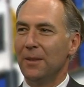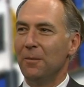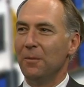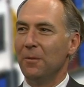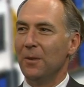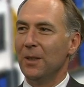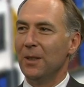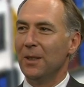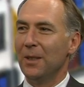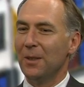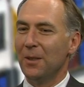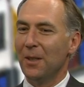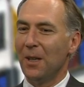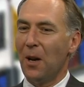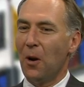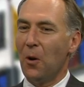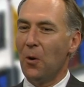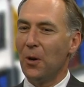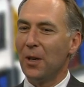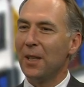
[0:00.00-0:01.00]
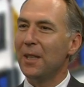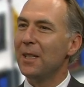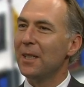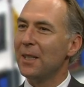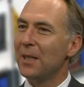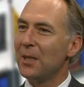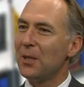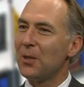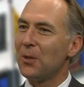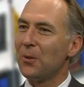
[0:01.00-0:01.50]
äh, auch
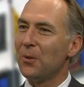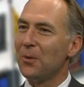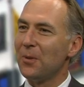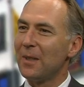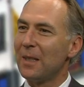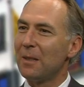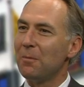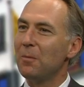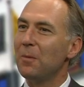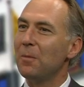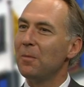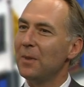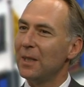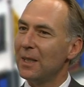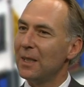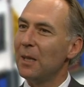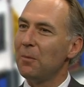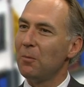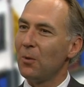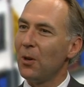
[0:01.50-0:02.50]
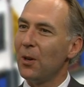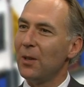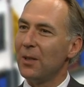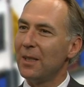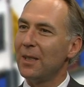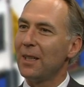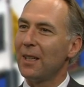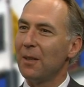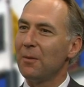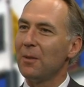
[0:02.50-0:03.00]
hier ist und mit ihm
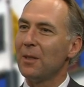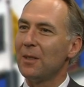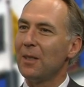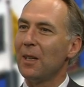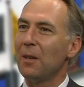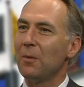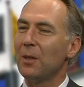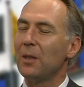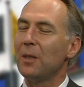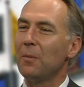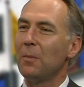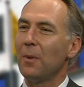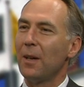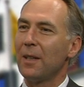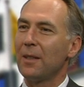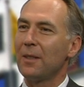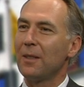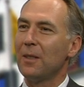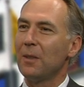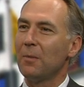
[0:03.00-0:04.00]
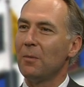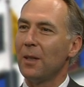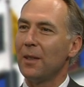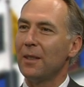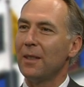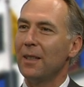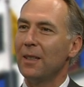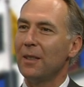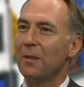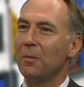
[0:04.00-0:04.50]
könnte ich eben zusammen die Praxis
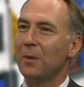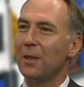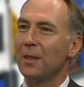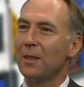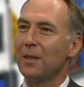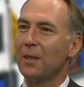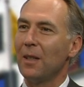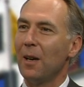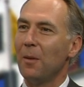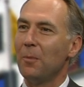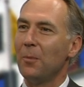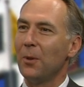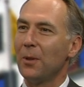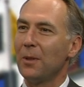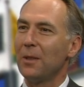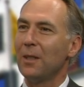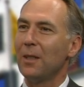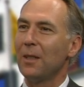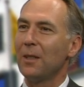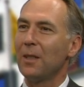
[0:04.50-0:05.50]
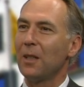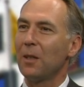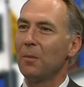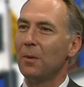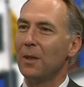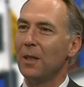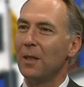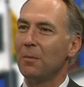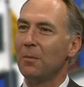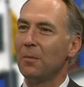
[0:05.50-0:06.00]
machen. Er hat mir das angeboten, dass ich
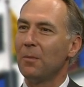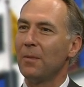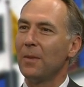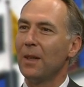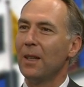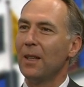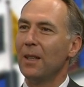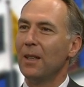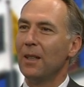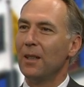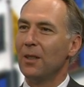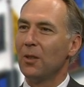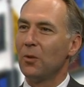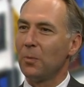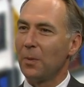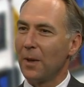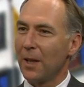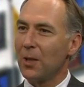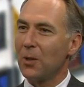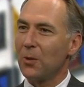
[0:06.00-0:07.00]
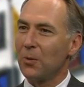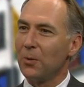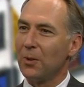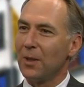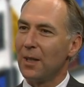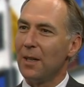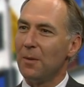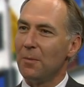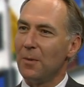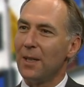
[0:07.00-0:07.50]
bei ihm
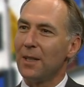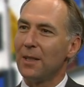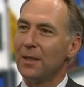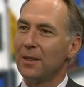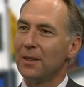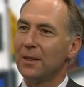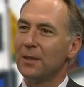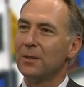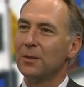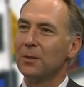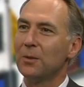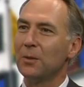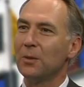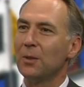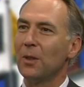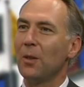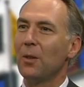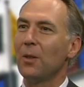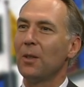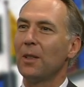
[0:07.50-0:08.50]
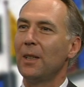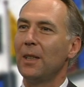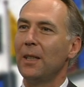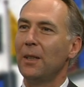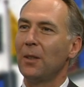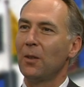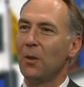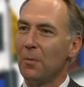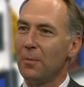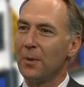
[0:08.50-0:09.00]
Sprechstunden machen kann mhm. und auch
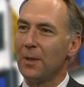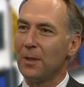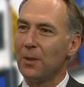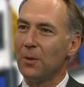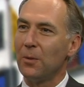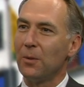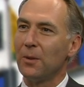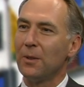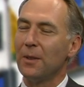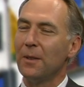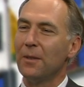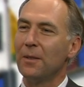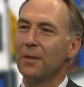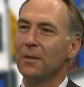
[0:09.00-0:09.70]
kleine Operationen.